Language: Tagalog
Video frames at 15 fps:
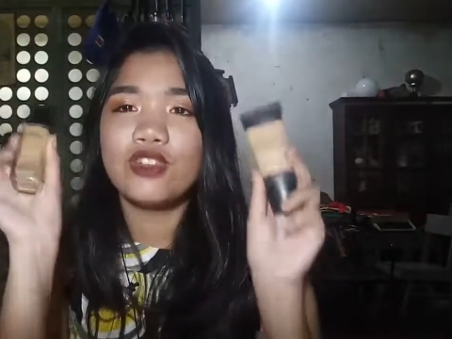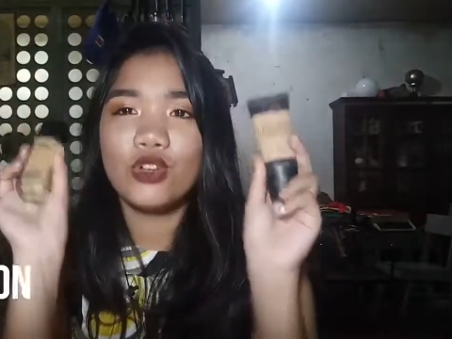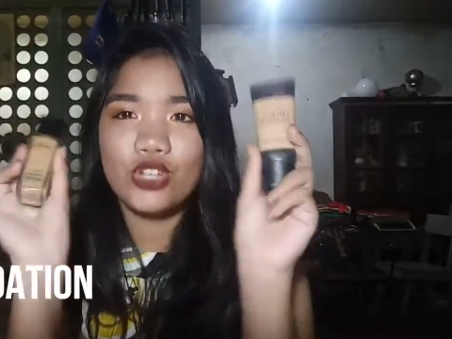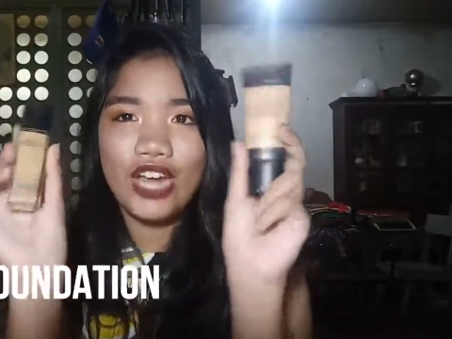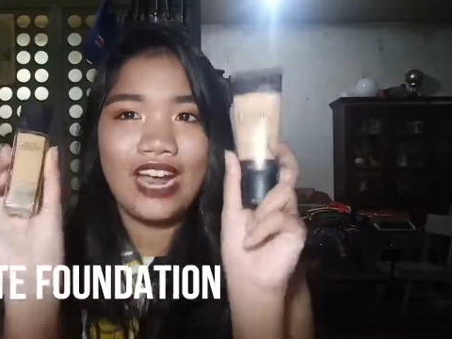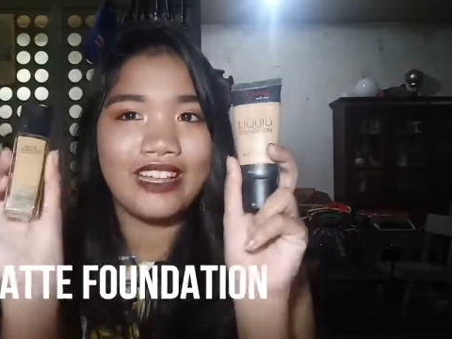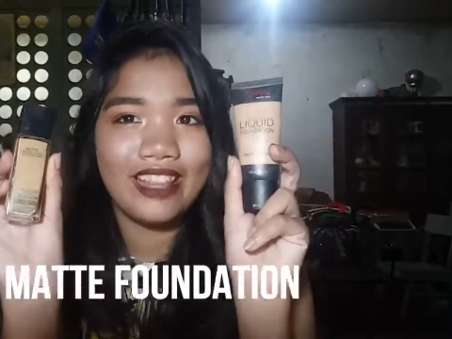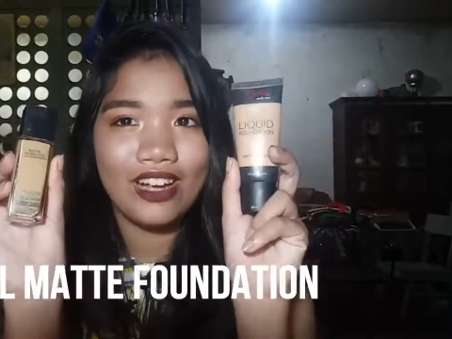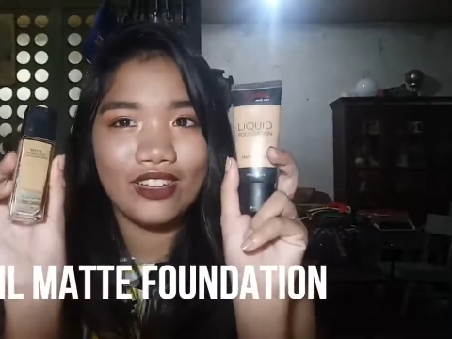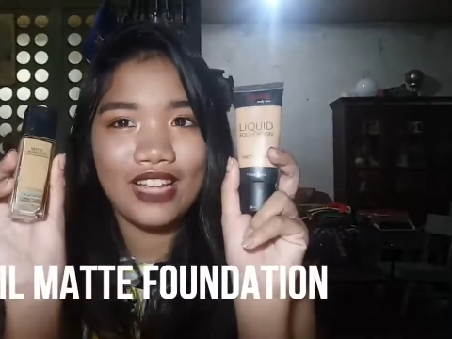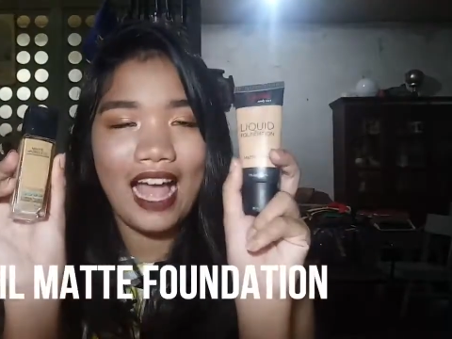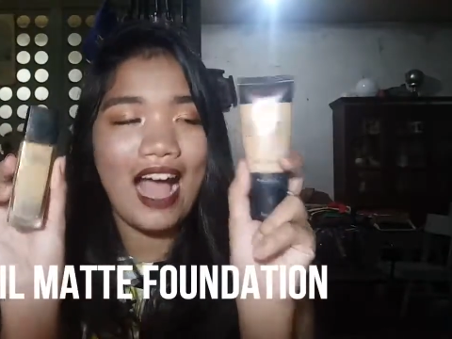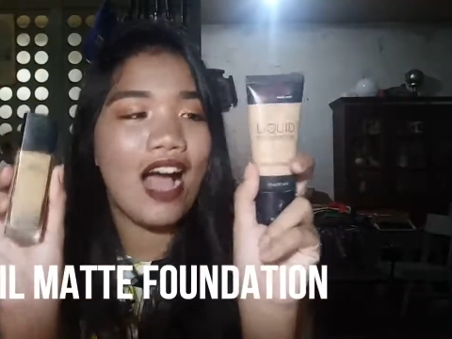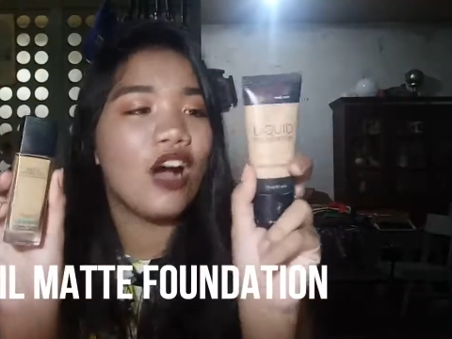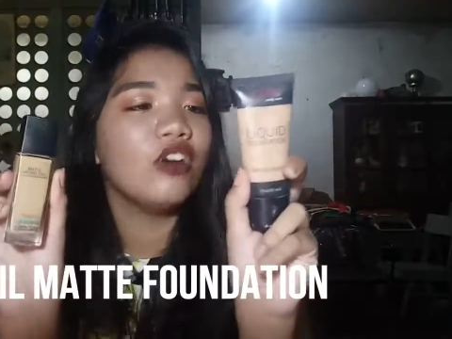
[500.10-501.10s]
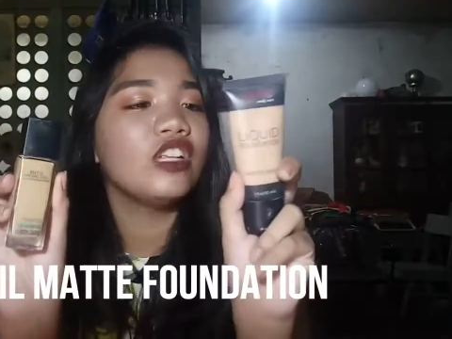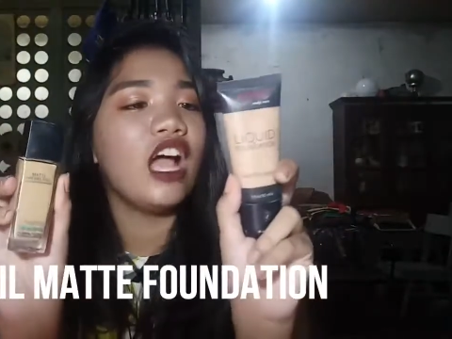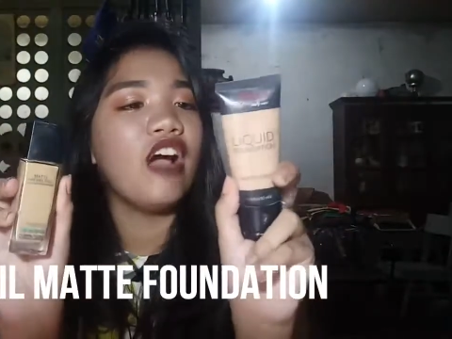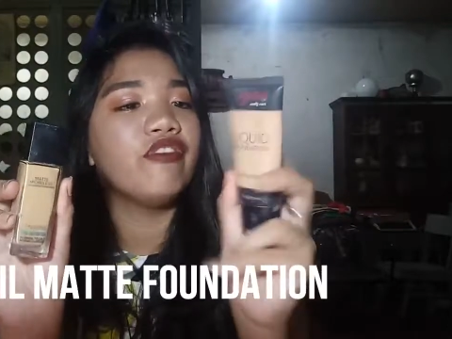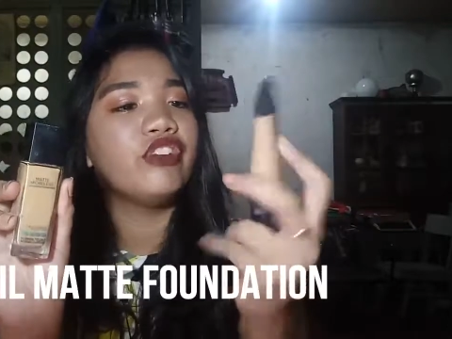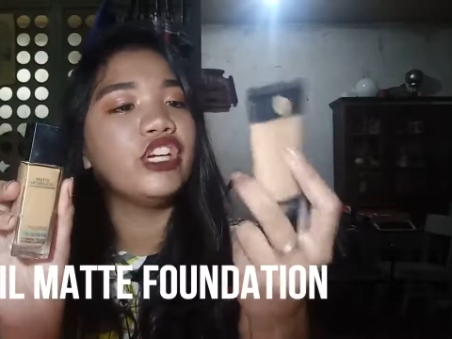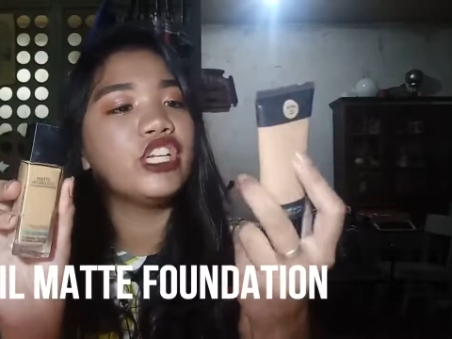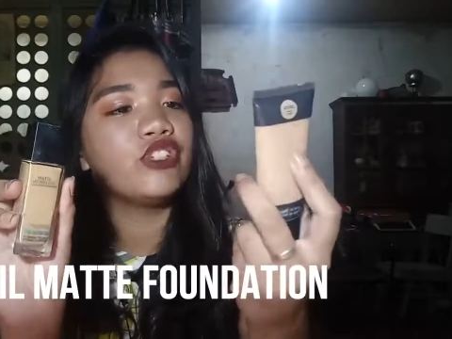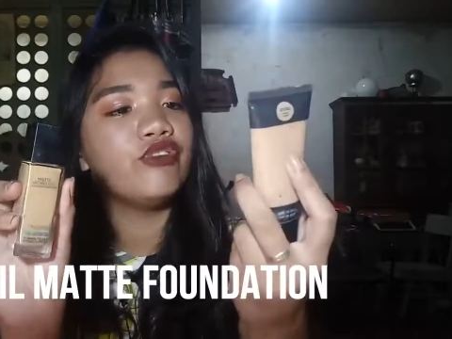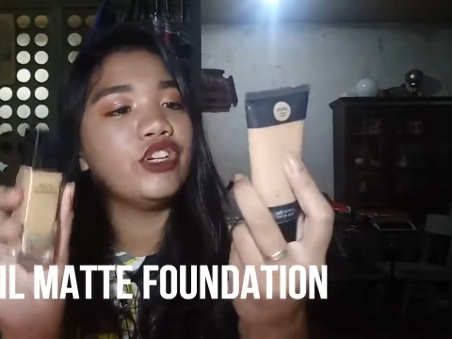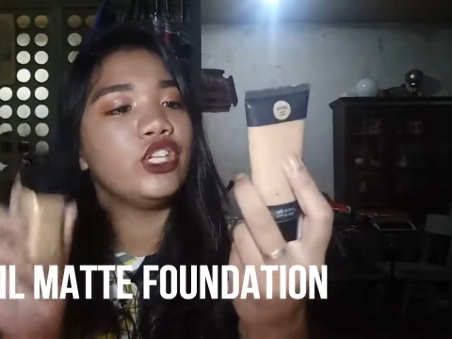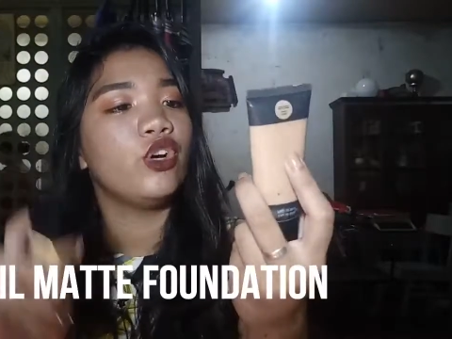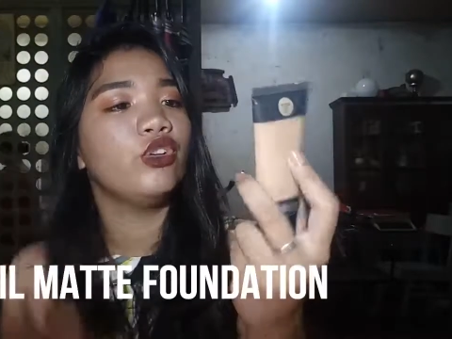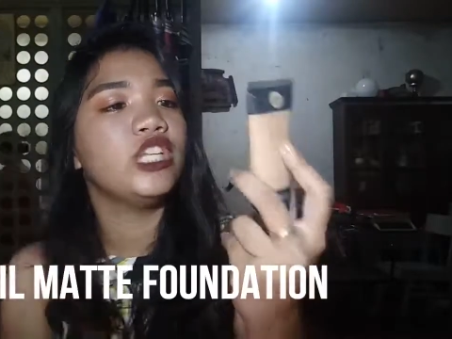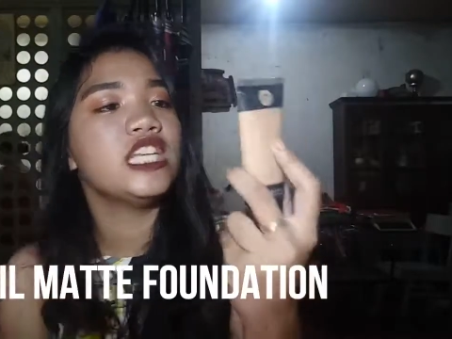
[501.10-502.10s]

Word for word: So, check that out after this video.